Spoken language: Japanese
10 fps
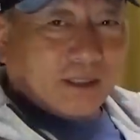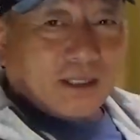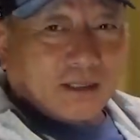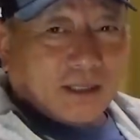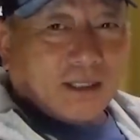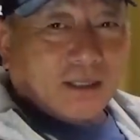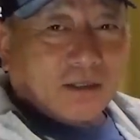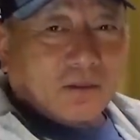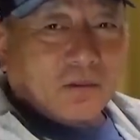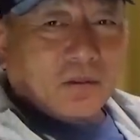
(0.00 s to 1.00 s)
たれた、こ
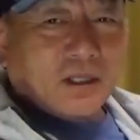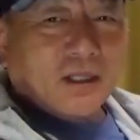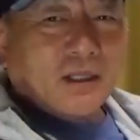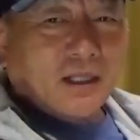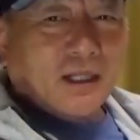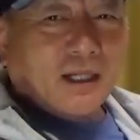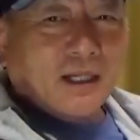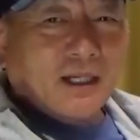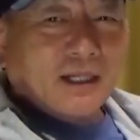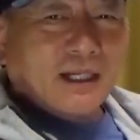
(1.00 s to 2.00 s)
こら辺が
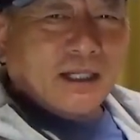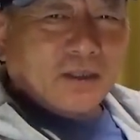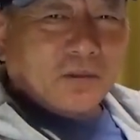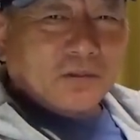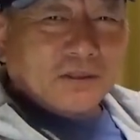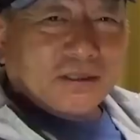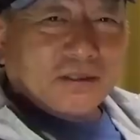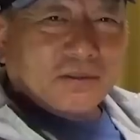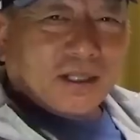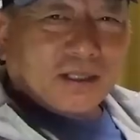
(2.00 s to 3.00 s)
外国人に
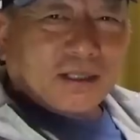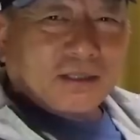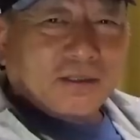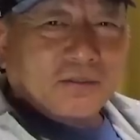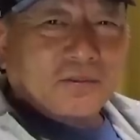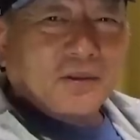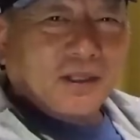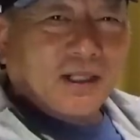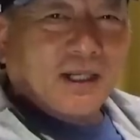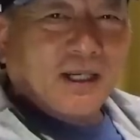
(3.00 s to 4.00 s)
打たれたっていうの
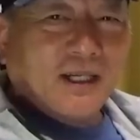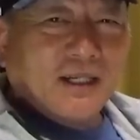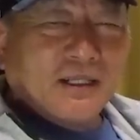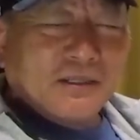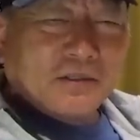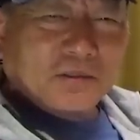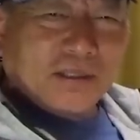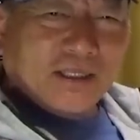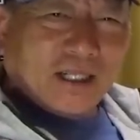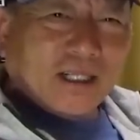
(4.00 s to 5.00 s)
が非常
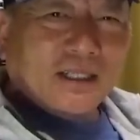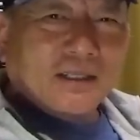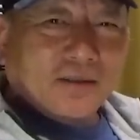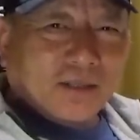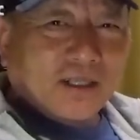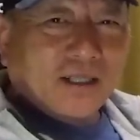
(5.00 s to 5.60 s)
に嫌なんだよね、